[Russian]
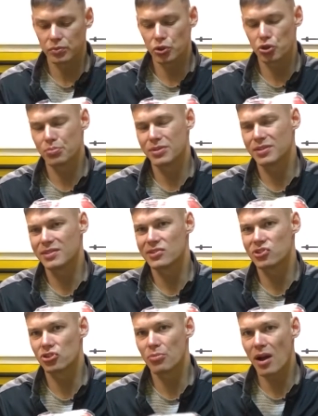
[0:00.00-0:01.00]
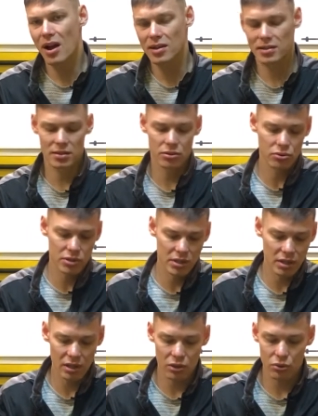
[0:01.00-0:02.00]
может быть не сжимается, то есть
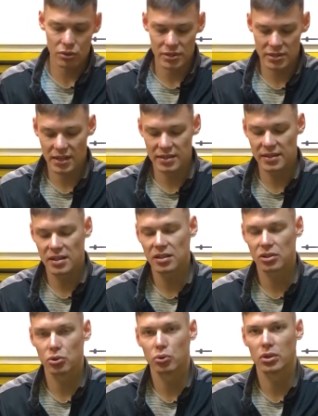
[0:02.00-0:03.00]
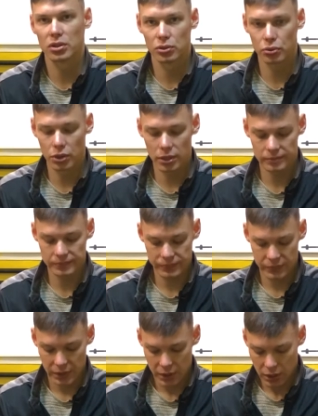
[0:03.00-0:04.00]
она находится отдельно друг от друга.
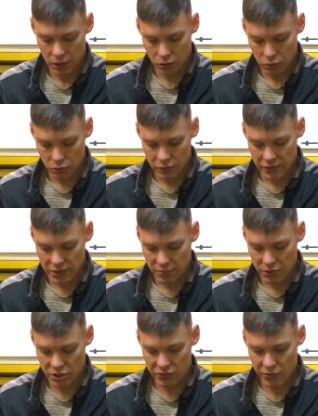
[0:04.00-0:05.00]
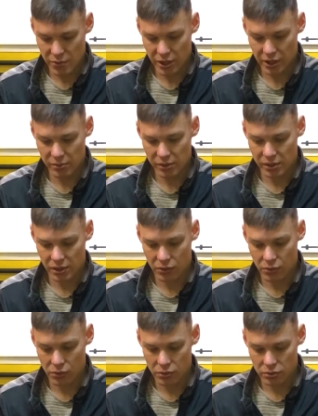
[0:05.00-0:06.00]
Но Twin Passion выбрана именно
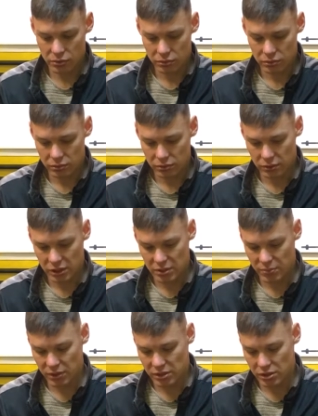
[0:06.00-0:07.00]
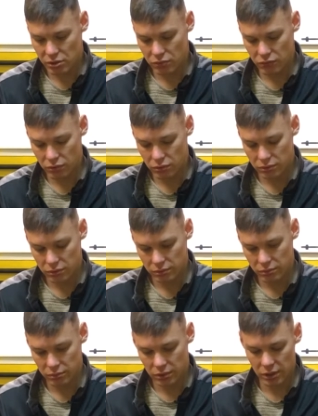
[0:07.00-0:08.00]
такую транспортировку,
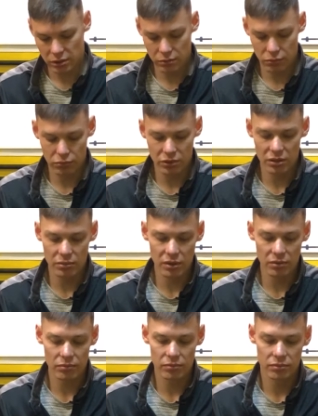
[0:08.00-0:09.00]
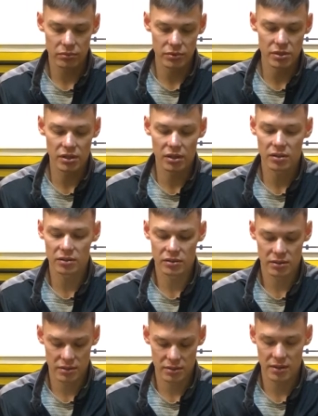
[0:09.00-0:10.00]
поэтому мы имеем дело
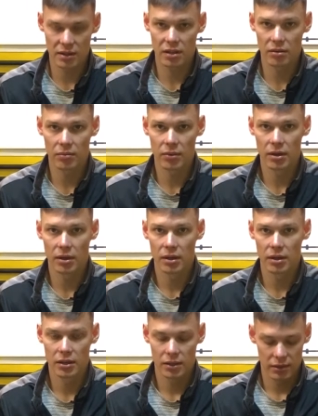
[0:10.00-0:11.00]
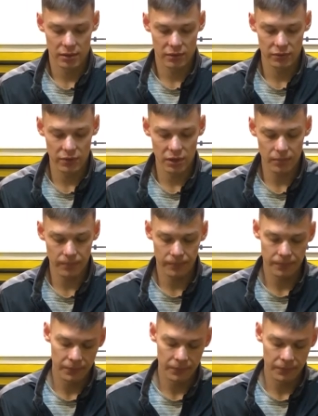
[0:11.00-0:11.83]
с таким видом.